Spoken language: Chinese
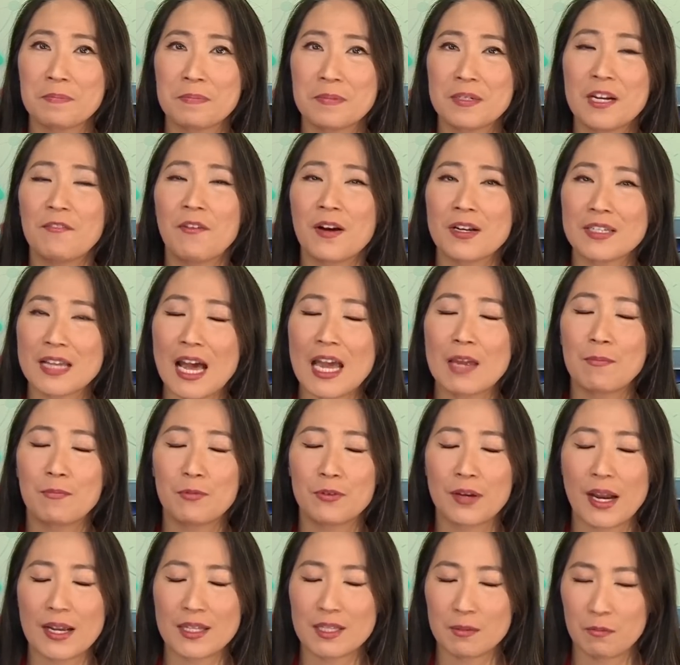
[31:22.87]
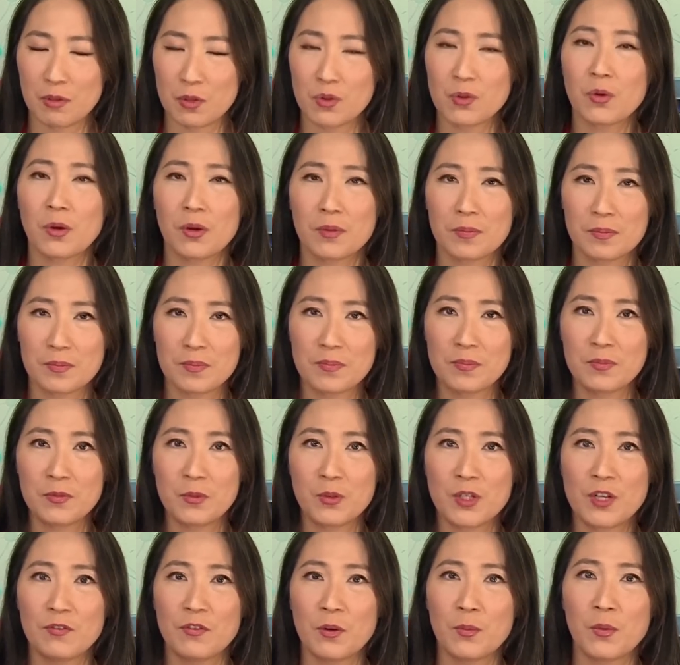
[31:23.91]
各方下一步该怎么做？
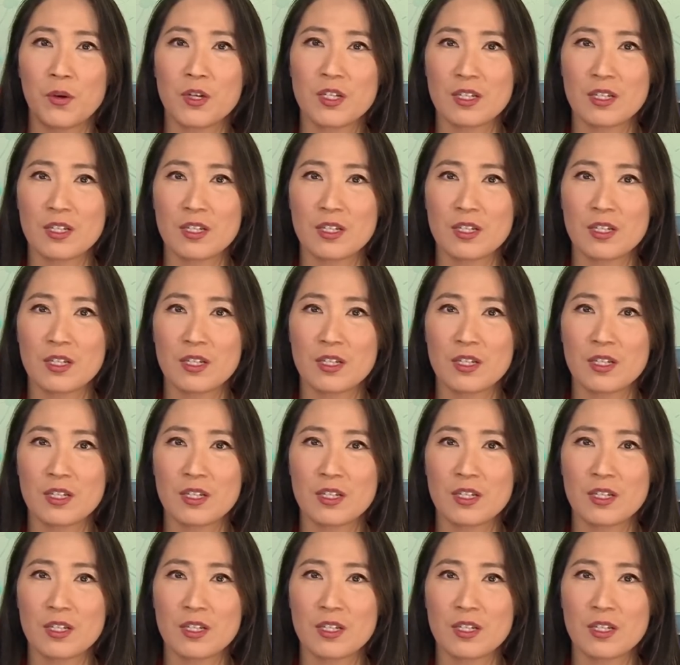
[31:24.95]
卢正峰博士，